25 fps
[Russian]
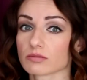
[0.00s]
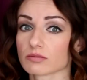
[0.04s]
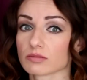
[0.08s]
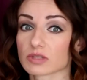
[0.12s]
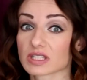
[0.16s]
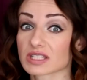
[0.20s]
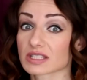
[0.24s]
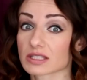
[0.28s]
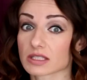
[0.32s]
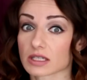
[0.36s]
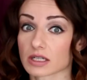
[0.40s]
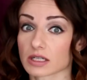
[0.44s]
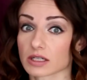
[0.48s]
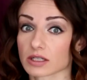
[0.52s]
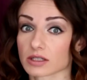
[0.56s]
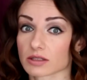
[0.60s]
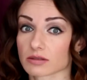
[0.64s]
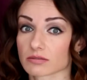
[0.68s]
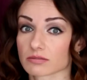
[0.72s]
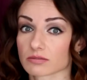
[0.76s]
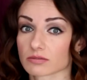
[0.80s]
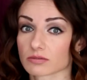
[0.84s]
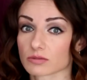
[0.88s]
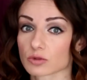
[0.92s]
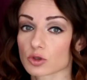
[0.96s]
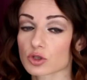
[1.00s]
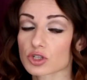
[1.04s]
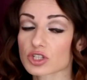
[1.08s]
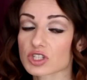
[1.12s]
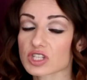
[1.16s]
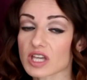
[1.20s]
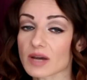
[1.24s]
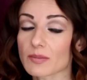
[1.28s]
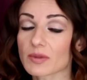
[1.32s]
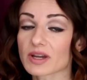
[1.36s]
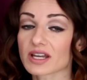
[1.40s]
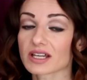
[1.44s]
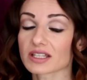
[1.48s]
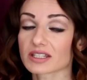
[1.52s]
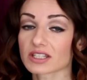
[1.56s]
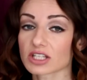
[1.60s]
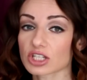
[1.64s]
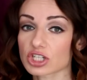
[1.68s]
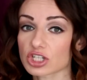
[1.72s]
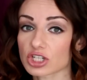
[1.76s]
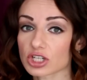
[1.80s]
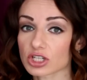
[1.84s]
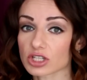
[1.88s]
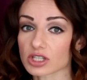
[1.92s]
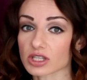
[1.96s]
без цели. То же самое и
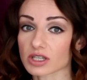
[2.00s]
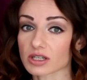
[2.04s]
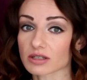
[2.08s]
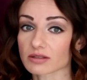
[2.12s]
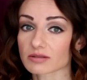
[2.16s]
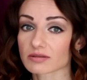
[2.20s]
отношения.